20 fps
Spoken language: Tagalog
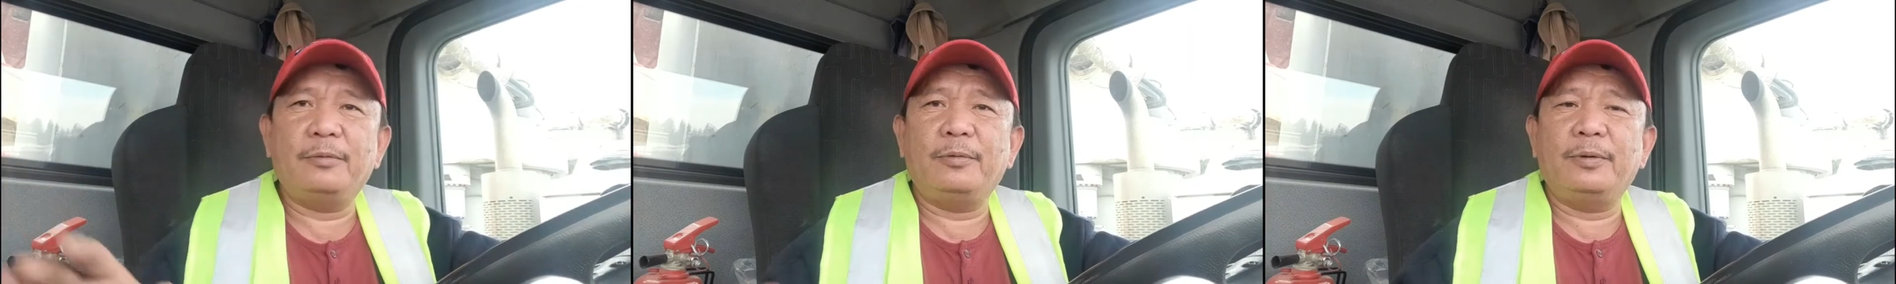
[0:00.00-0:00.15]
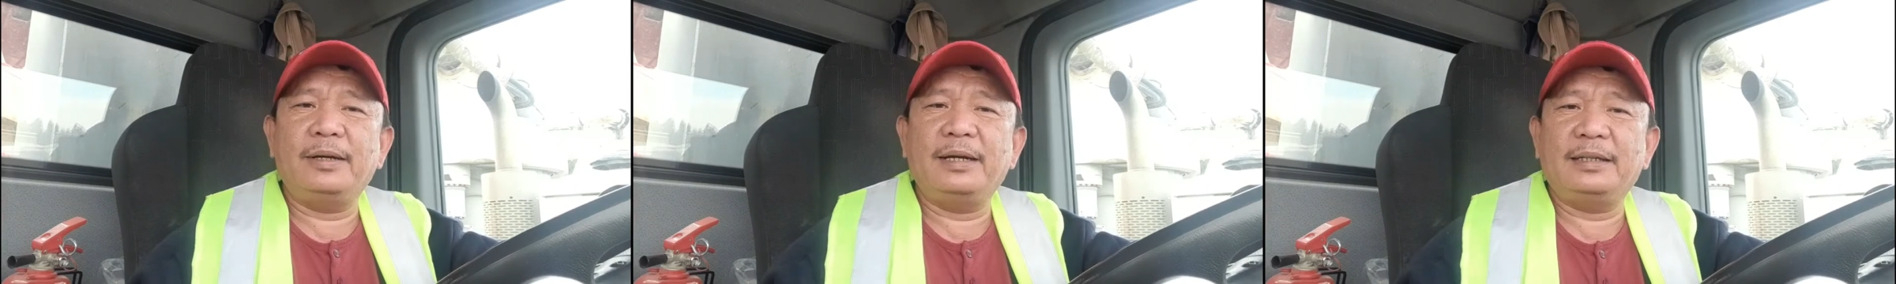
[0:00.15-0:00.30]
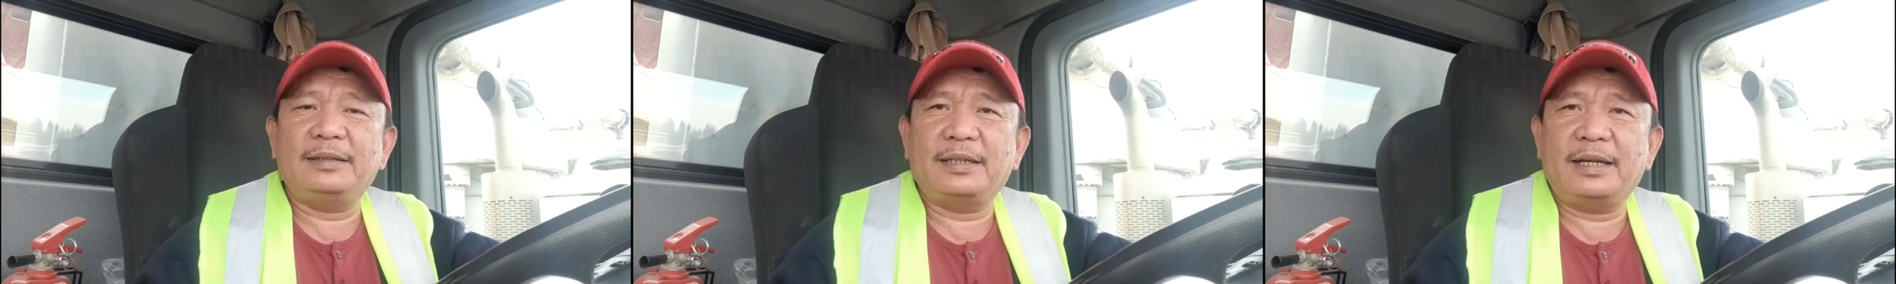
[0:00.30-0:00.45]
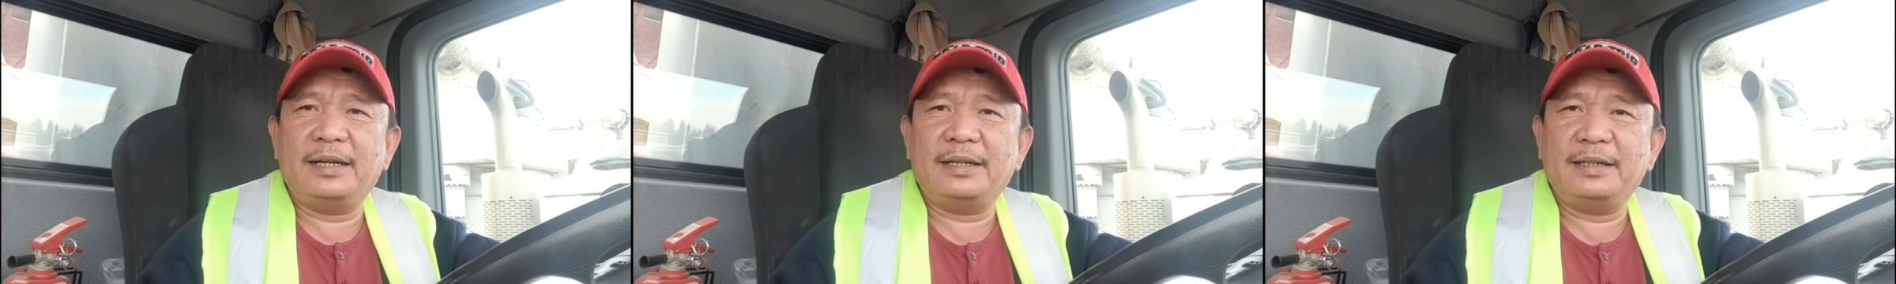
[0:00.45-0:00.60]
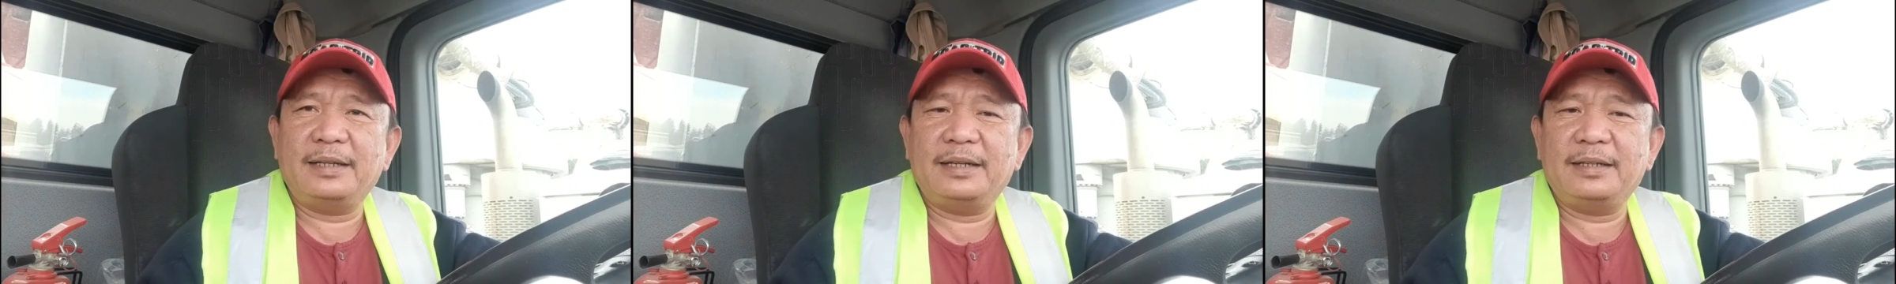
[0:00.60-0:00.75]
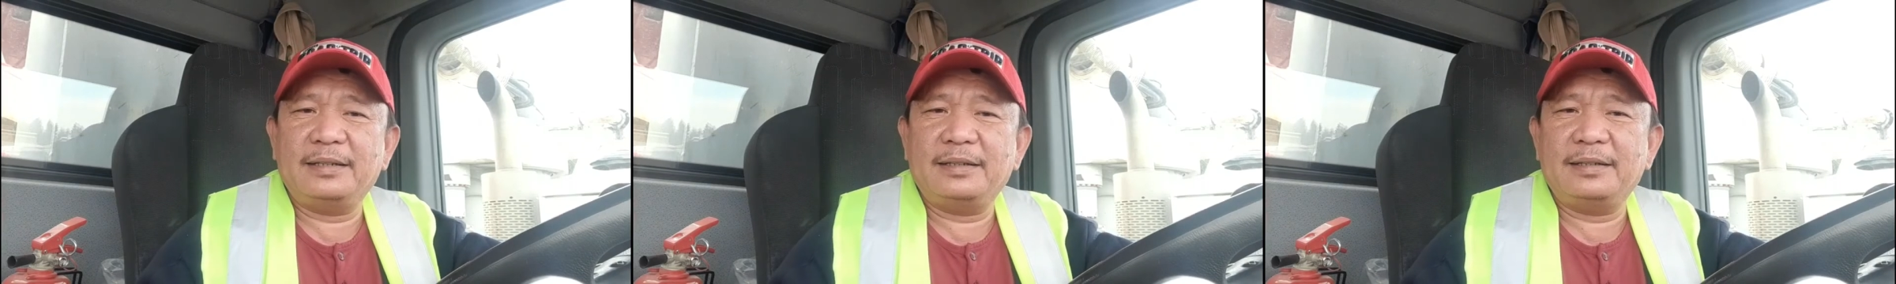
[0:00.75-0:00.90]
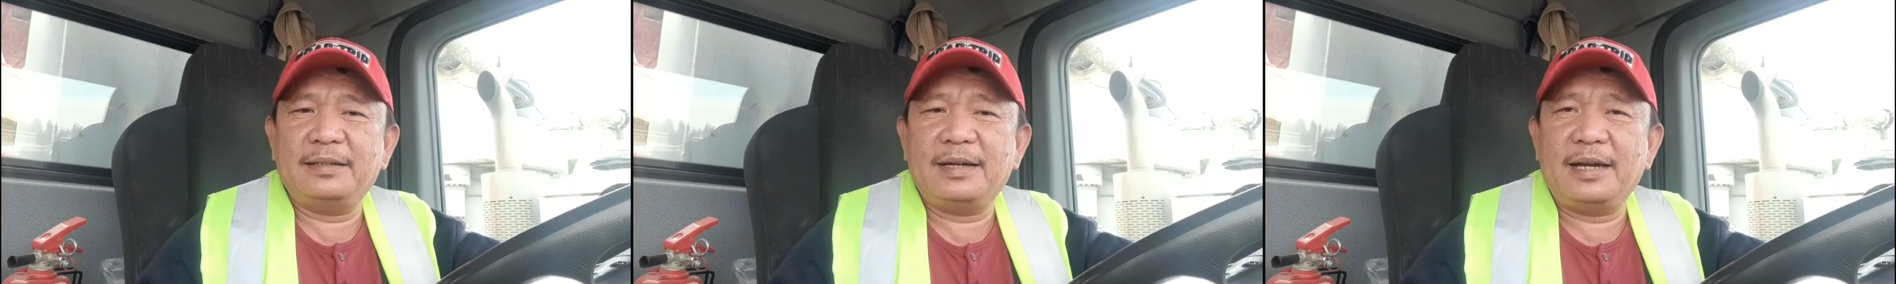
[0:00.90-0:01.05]
wala
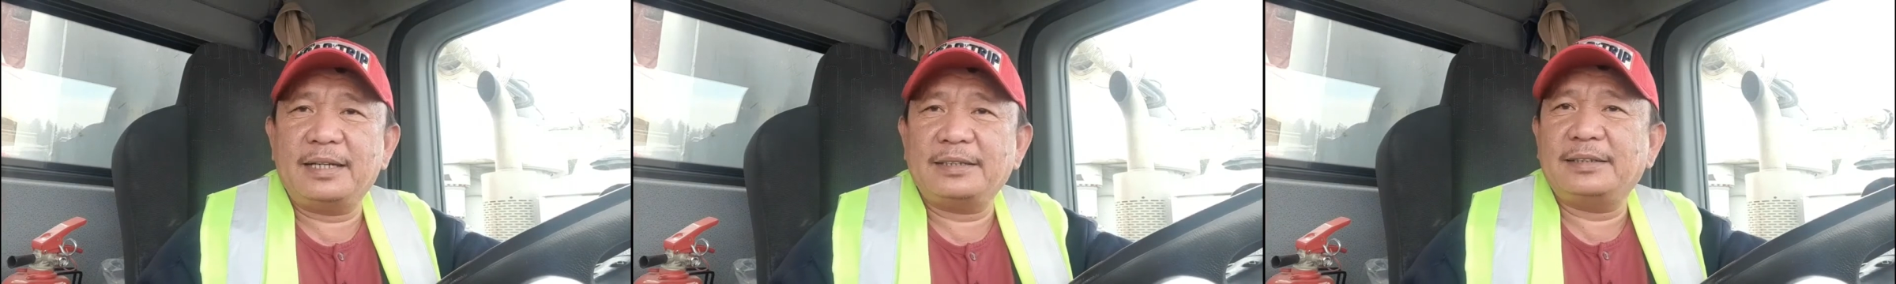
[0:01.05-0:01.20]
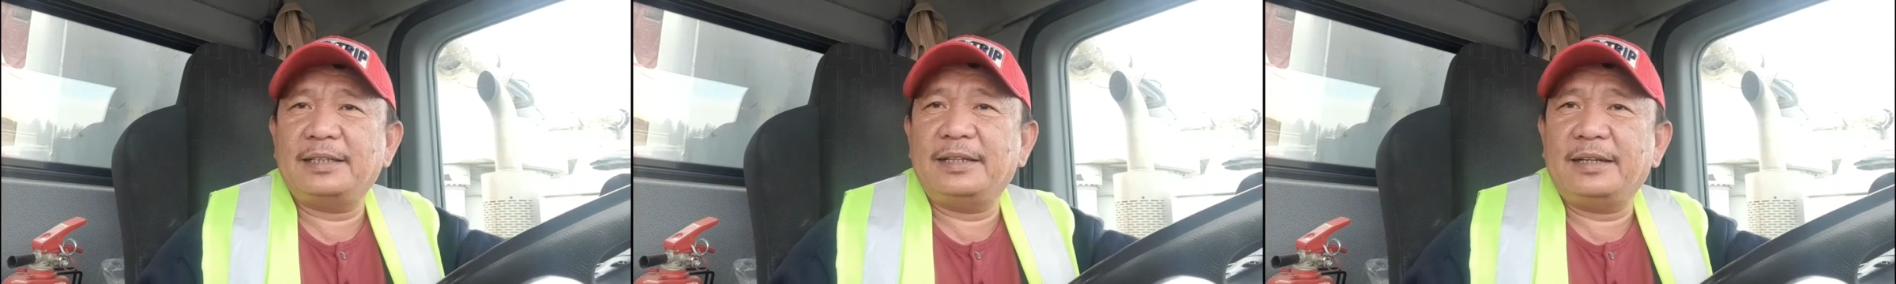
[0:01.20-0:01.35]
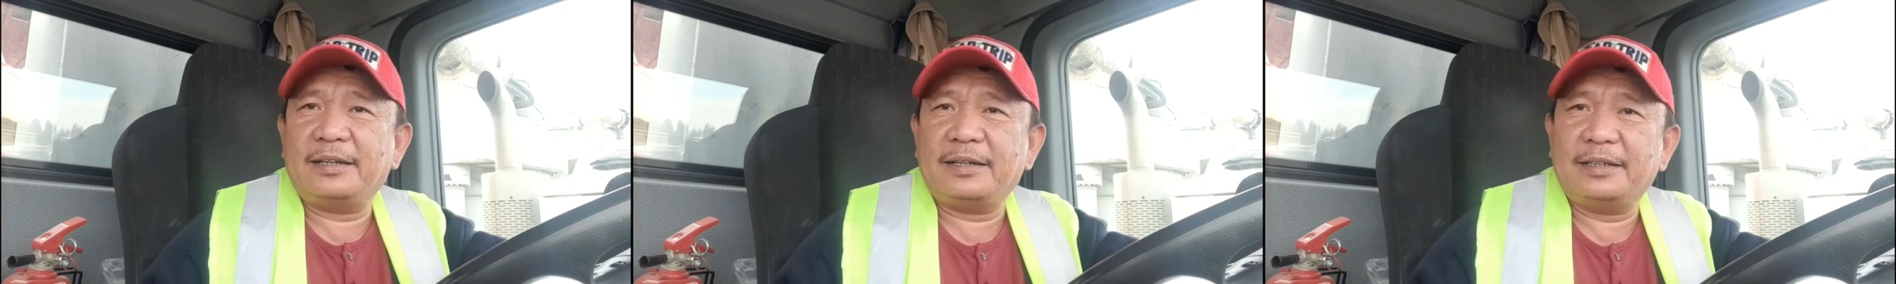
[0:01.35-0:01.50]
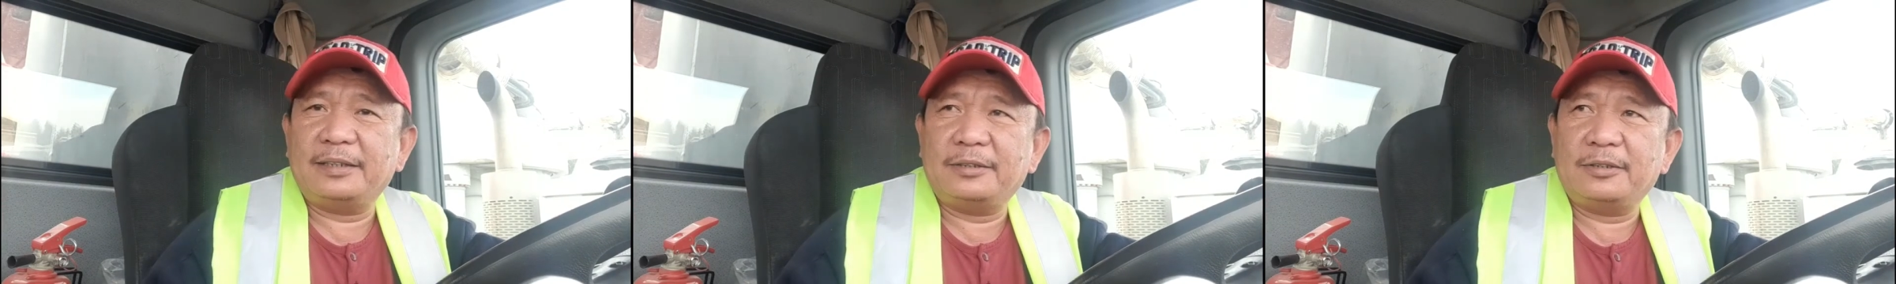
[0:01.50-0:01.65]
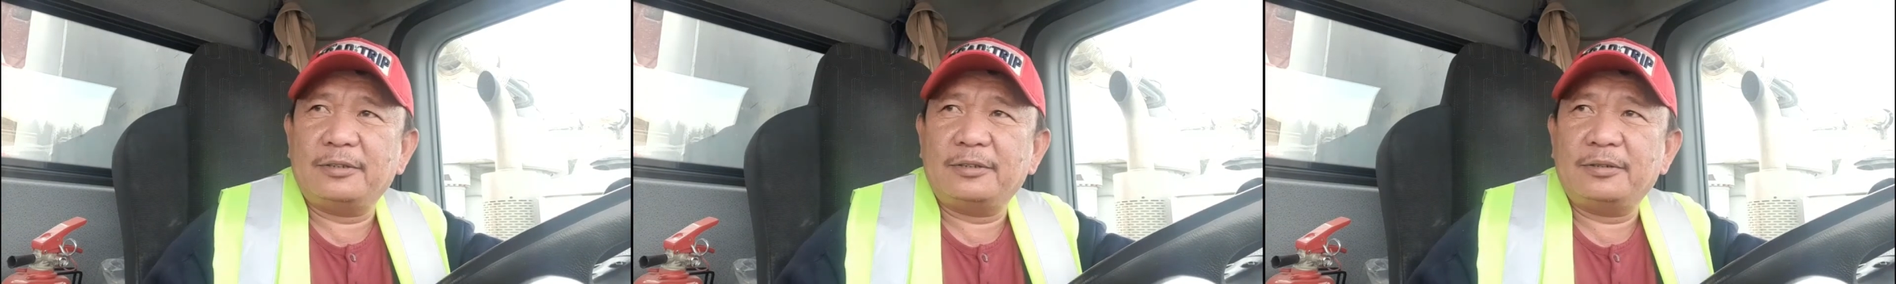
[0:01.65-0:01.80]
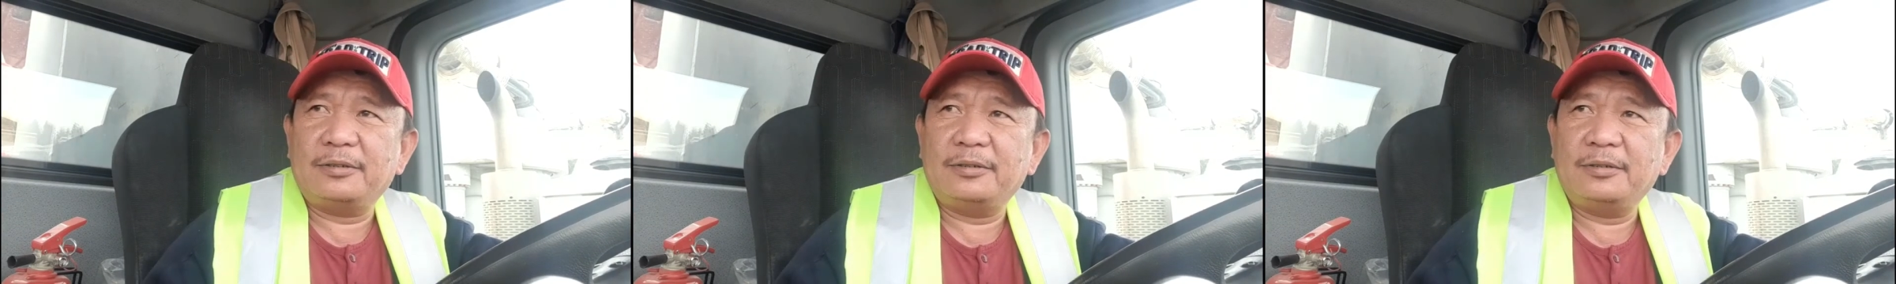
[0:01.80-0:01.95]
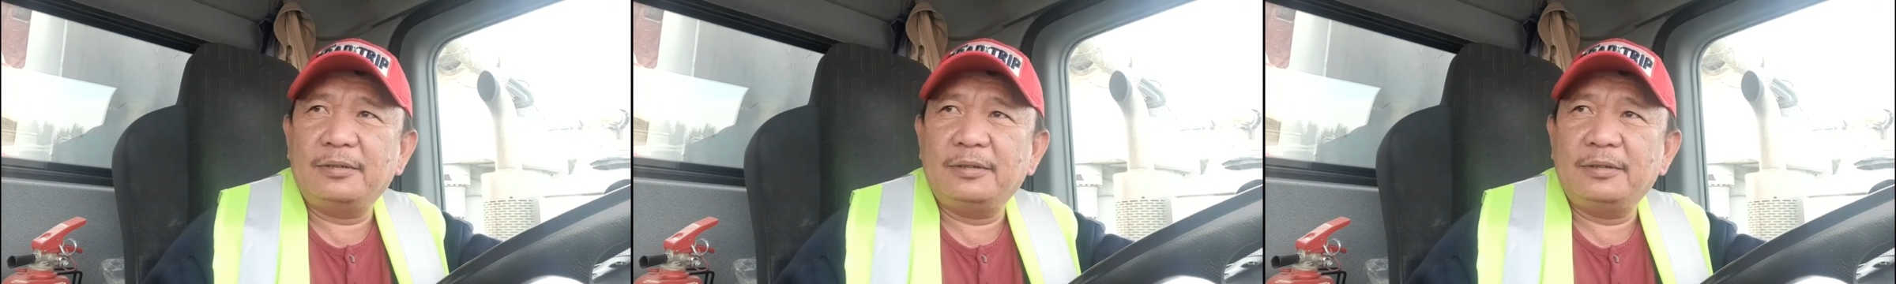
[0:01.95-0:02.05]
talagang accelerator.